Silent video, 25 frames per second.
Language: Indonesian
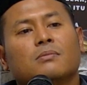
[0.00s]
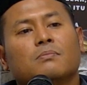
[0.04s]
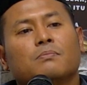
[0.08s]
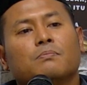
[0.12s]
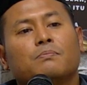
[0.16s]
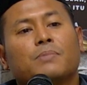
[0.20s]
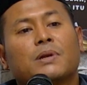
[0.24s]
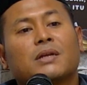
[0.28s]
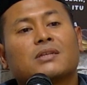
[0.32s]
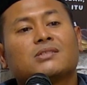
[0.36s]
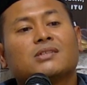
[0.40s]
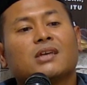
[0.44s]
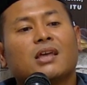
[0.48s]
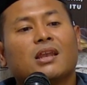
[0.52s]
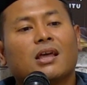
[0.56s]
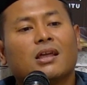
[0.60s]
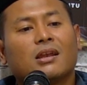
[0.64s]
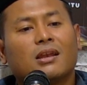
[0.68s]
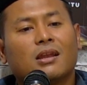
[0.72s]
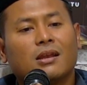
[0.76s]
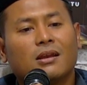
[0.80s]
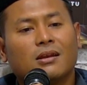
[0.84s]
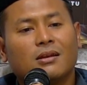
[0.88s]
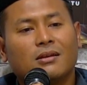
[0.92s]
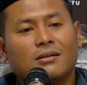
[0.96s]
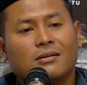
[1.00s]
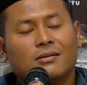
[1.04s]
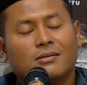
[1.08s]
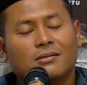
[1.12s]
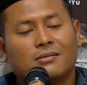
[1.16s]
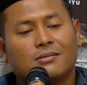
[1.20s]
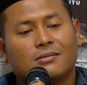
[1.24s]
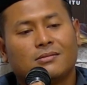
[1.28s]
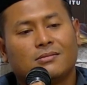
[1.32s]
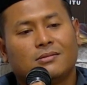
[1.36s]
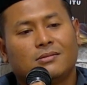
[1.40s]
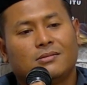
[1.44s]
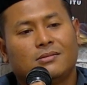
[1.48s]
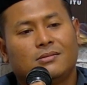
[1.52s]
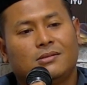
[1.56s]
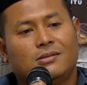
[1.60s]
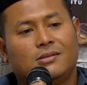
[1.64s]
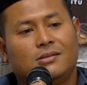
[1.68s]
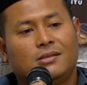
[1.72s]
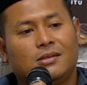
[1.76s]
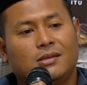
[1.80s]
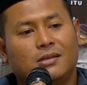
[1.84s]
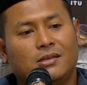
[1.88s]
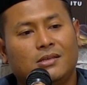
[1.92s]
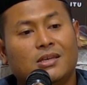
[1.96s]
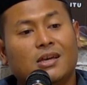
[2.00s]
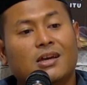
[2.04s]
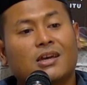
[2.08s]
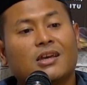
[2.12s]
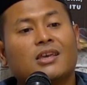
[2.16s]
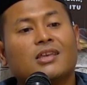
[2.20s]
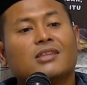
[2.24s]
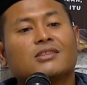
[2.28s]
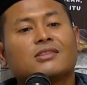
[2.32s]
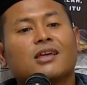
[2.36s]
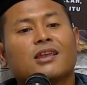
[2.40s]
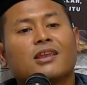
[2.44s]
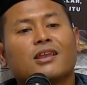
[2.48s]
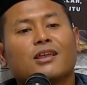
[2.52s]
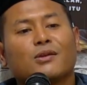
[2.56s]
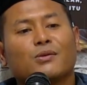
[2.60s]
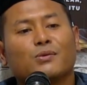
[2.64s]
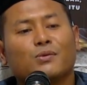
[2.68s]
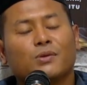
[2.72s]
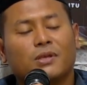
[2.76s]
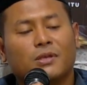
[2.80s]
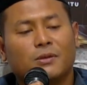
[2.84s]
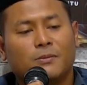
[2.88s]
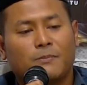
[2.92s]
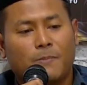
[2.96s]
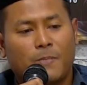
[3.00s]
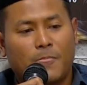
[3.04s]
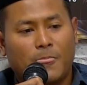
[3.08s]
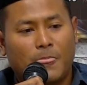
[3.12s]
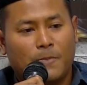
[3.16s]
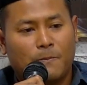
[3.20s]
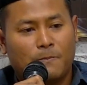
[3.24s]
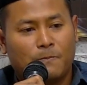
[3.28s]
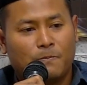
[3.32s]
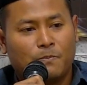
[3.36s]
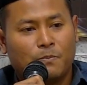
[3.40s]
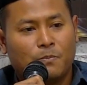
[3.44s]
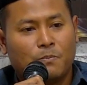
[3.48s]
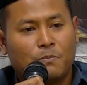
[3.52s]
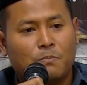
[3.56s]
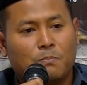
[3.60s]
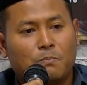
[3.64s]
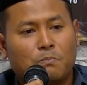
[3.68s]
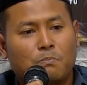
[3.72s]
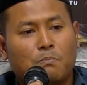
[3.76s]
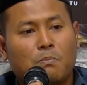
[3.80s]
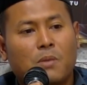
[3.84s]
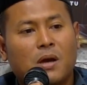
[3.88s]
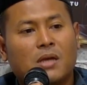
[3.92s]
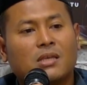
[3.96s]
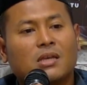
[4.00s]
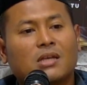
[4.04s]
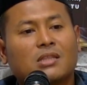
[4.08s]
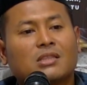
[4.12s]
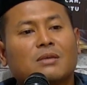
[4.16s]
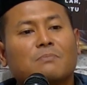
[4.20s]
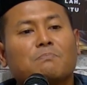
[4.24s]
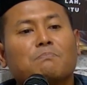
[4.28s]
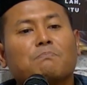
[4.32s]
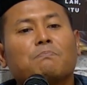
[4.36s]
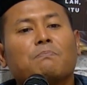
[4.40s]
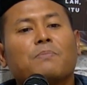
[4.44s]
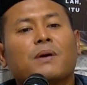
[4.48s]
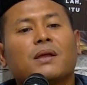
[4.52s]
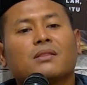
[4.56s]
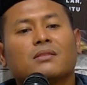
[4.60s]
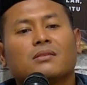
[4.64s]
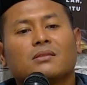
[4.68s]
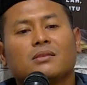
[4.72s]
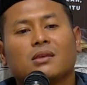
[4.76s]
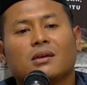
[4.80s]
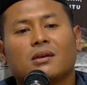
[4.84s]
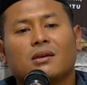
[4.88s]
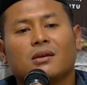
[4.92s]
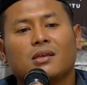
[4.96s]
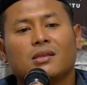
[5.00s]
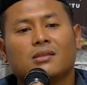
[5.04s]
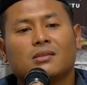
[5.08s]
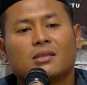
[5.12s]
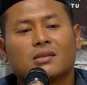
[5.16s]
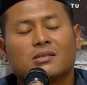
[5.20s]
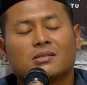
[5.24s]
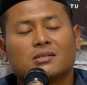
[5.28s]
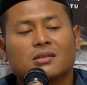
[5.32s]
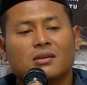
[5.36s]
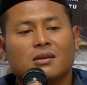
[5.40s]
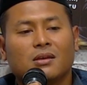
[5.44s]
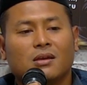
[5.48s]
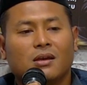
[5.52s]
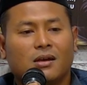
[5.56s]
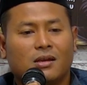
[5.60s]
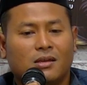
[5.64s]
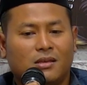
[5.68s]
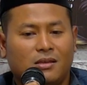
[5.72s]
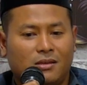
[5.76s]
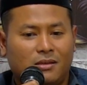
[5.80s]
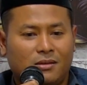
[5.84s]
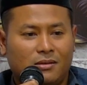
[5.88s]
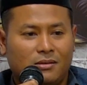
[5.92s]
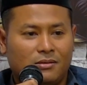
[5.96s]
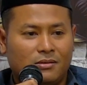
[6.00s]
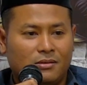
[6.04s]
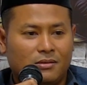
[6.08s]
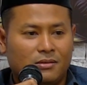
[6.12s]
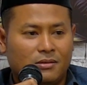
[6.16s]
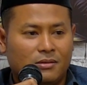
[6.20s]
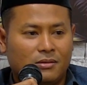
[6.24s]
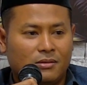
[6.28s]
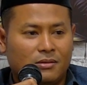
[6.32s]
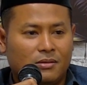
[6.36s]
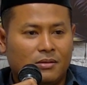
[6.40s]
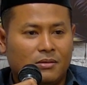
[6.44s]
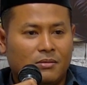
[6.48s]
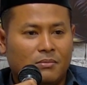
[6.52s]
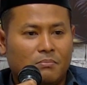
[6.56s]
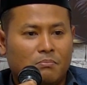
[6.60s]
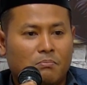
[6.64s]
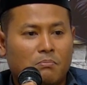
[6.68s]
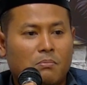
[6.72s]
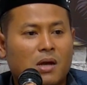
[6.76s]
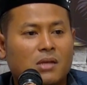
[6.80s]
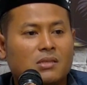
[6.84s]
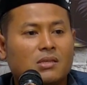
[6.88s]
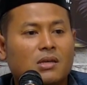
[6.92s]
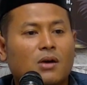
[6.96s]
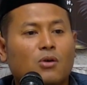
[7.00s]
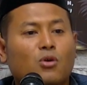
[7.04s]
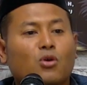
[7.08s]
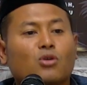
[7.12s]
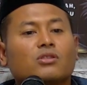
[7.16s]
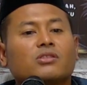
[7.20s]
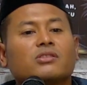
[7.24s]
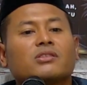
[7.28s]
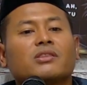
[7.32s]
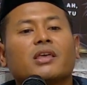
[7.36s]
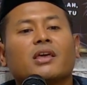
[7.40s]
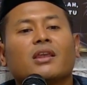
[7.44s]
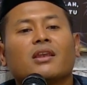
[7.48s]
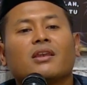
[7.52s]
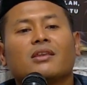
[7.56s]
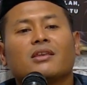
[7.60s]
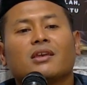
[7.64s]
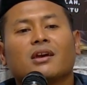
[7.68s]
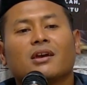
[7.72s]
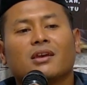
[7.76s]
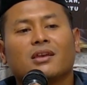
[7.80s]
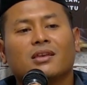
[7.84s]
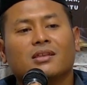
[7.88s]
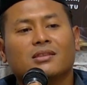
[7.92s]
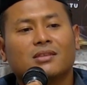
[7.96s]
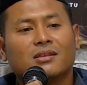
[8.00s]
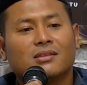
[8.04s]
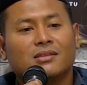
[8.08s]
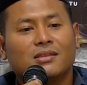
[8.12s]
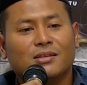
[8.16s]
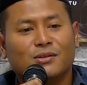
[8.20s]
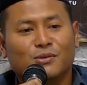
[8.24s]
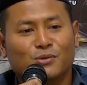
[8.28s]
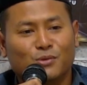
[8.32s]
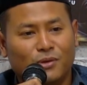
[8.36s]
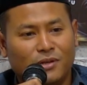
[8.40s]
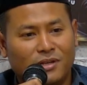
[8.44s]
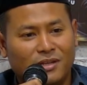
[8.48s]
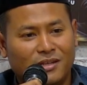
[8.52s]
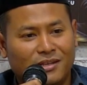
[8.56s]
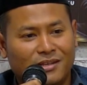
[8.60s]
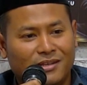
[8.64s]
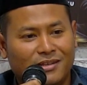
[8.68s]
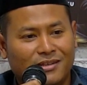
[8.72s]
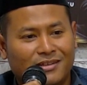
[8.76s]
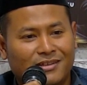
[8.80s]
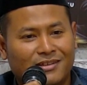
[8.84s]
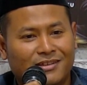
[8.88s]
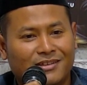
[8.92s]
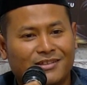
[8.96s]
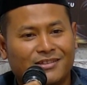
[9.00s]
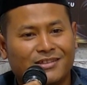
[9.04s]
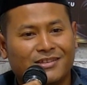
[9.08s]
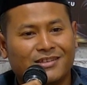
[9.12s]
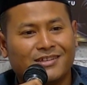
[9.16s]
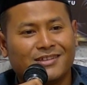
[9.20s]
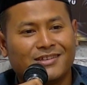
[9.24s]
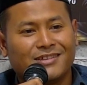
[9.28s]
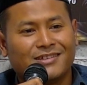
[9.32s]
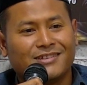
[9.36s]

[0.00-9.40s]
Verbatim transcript: perjalanan gitu ya, yang kita lalui. Banyak tempat yang kita singgahi. Banyak hotel yang kita tiduri, gitu ya